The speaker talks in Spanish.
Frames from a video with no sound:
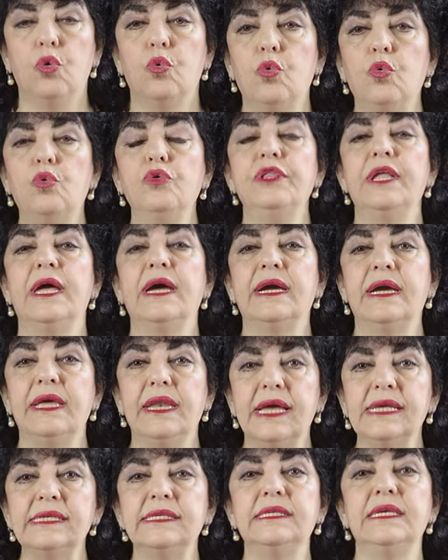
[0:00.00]
una
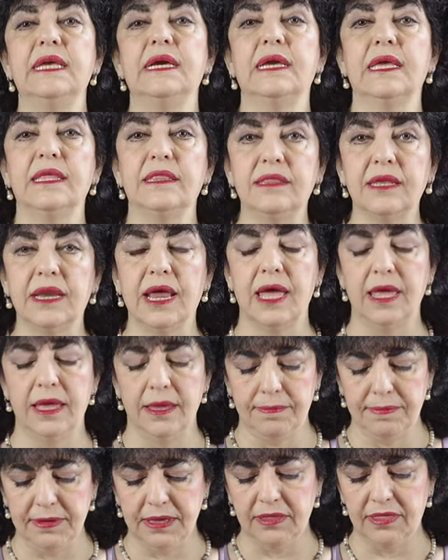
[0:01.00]
gracia que
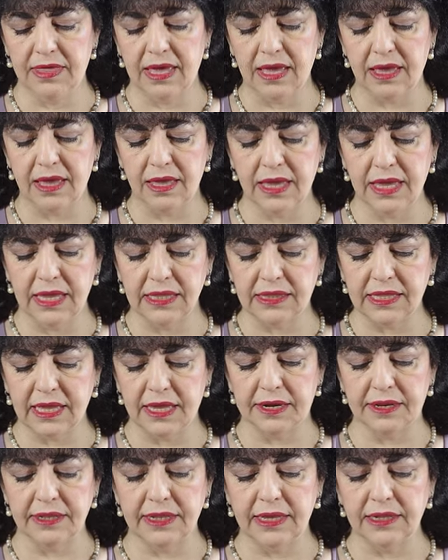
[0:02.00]
trae vida
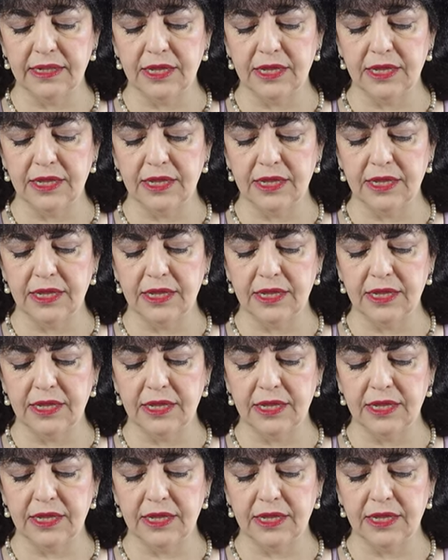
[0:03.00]
eterna.